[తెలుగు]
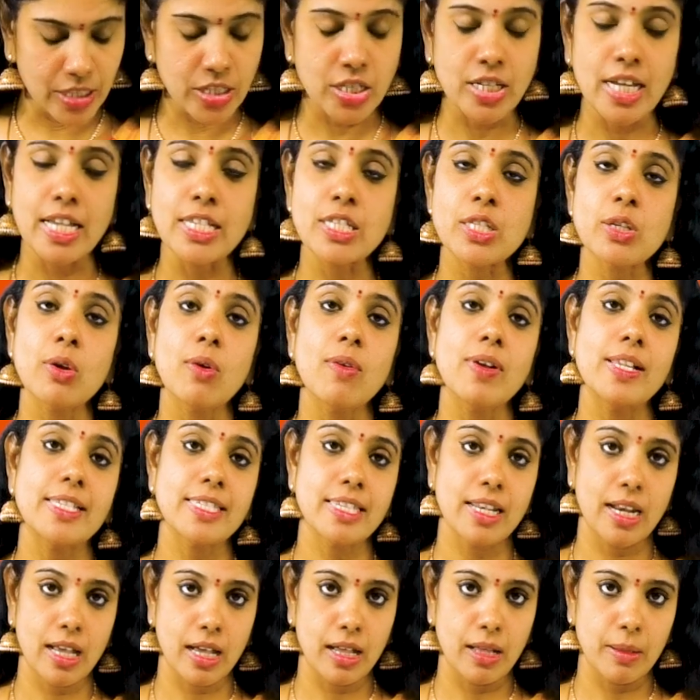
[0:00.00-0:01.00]

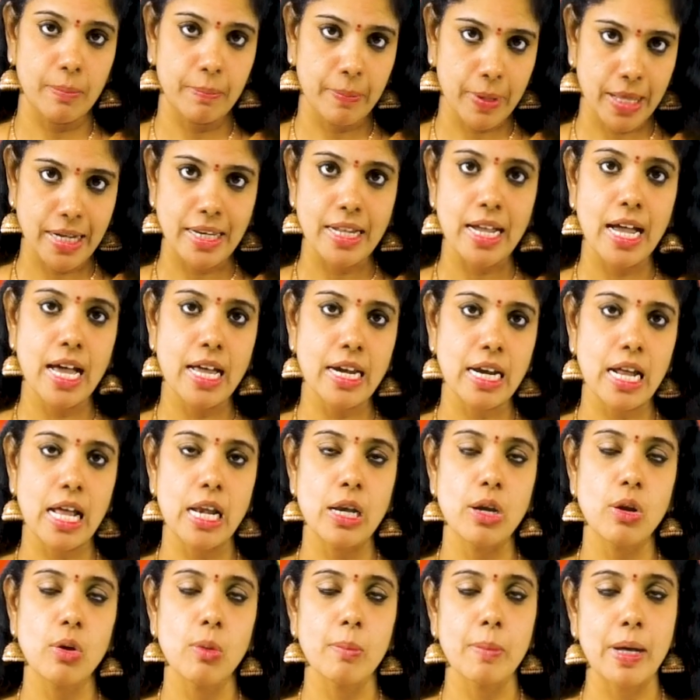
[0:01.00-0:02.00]
చేసుకోవలసిన
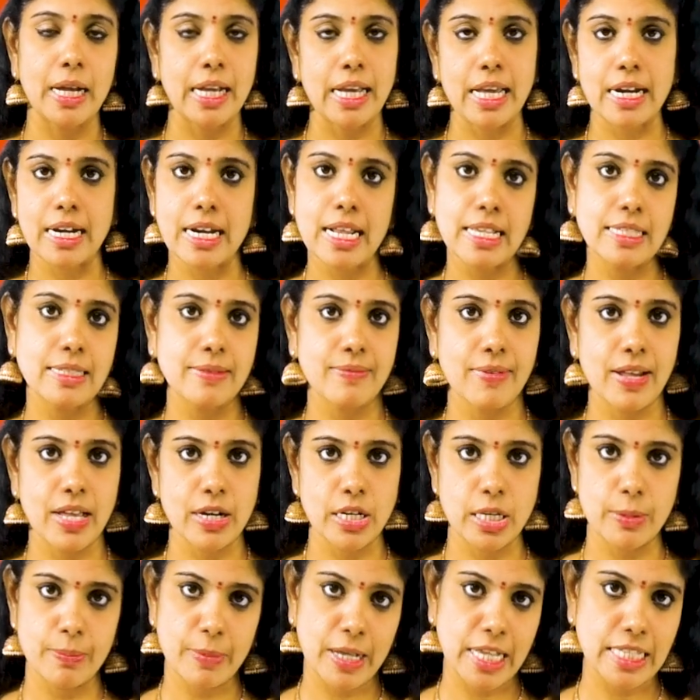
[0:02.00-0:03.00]
పరిహారాల్లో మకర రాశి
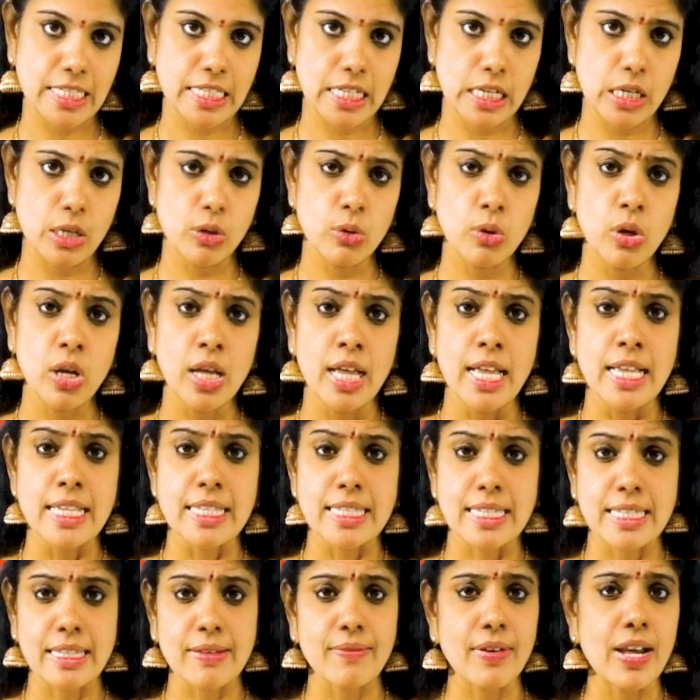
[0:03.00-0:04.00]
వారి మాసంలో
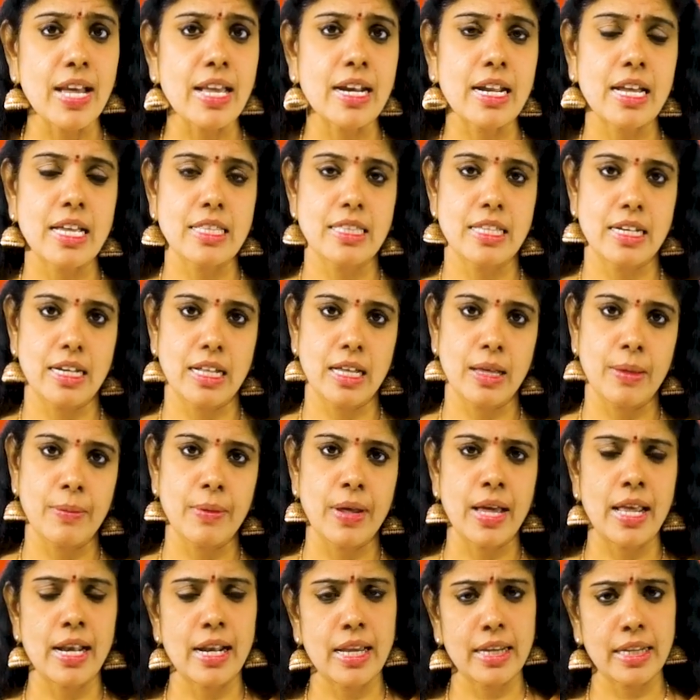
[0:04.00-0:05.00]
శివారాధన
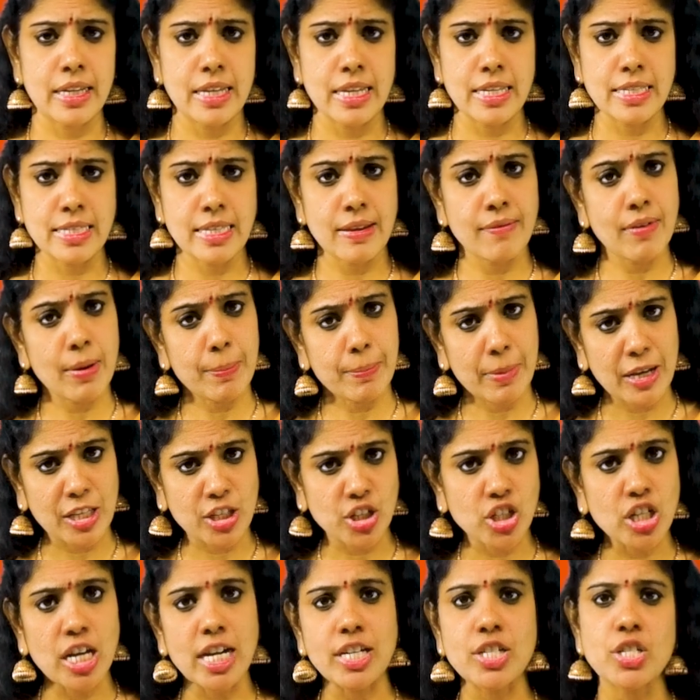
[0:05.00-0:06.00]
అలాగే శివ
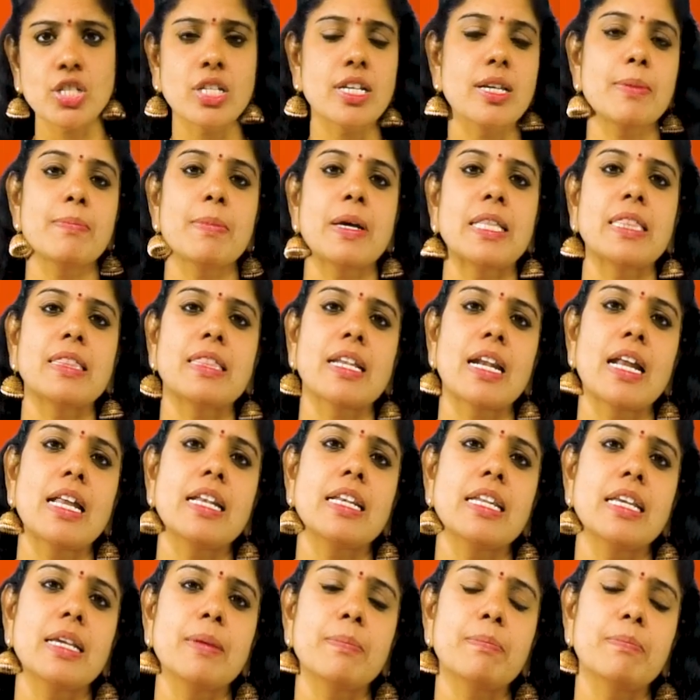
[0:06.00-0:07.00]
పంచాక్షరి
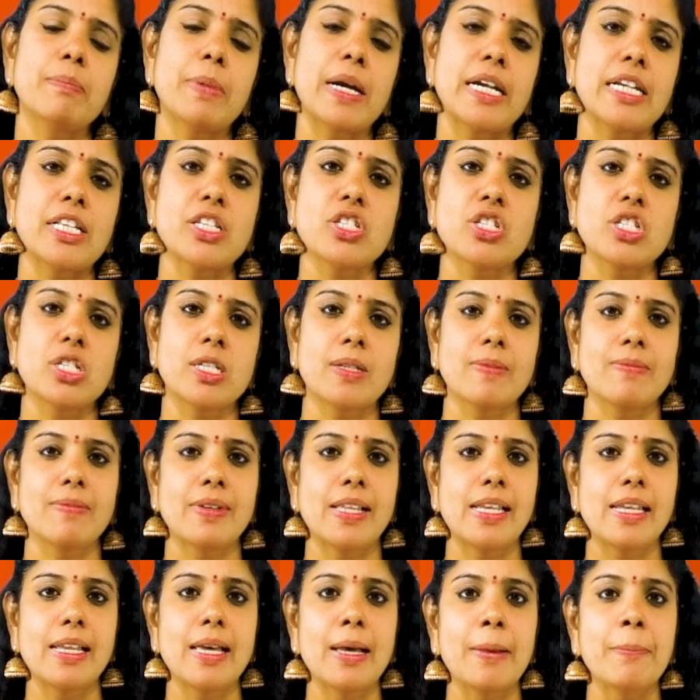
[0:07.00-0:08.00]
మంత్రాన్ని పఠించడం
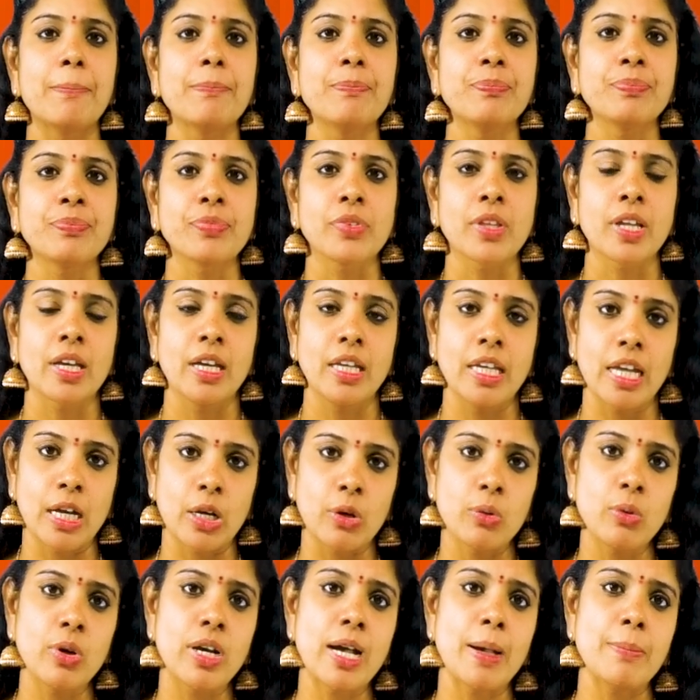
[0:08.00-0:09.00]
వల్ల
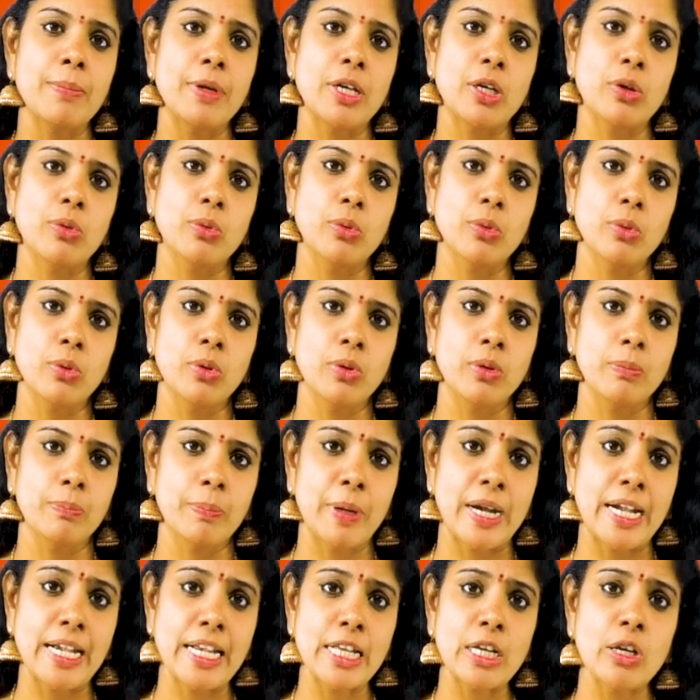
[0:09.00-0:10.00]
ఎక్కువగా మీకు
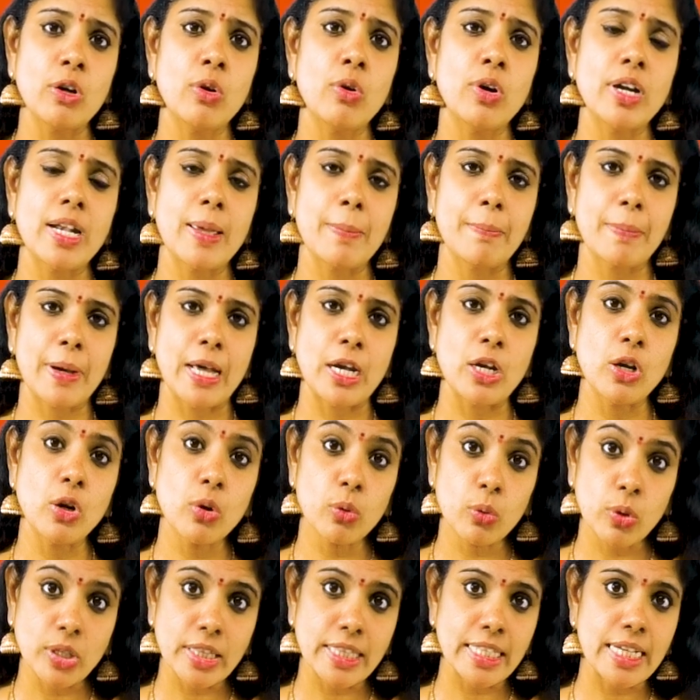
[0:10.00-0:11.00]
పెండింగ్లో ఉండే పనులు
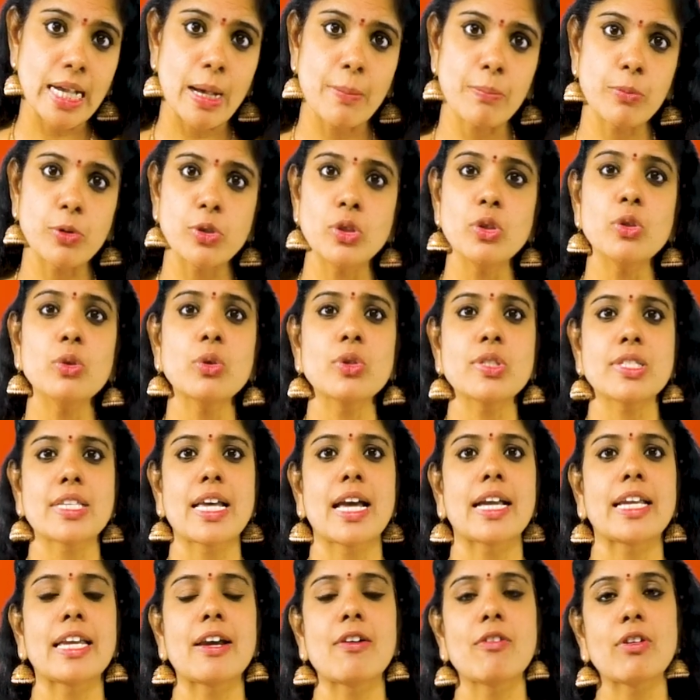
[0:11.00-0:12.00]
కొద్దిగా ముందుకు
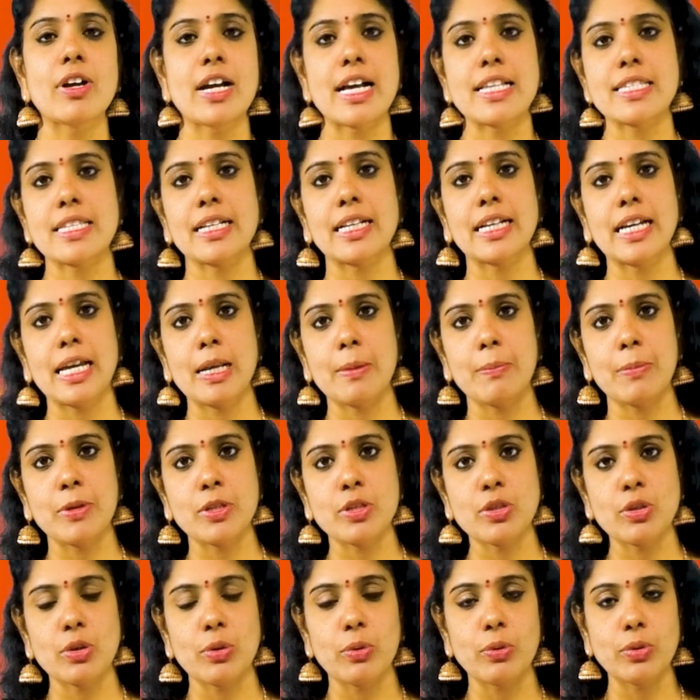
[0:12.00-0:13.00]
సాగే అవకాశం
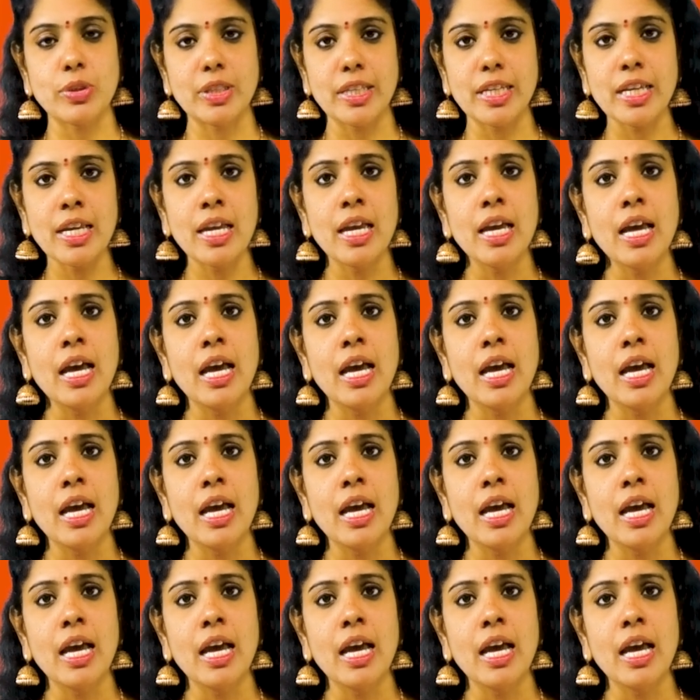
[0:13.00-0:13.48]
కనిపిస్తూ ఉంది